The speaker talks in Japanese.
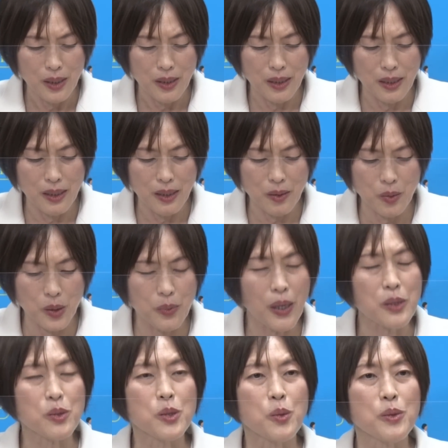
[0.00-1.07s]
えー、これは
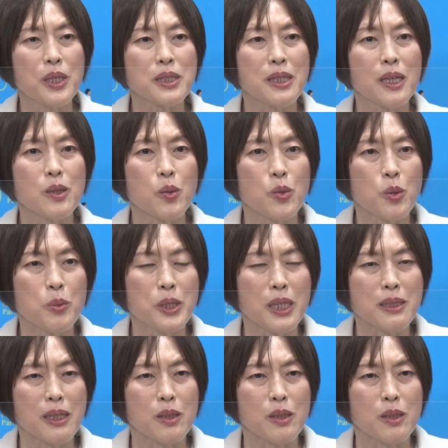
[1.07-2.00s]
あのいろんな政党の皆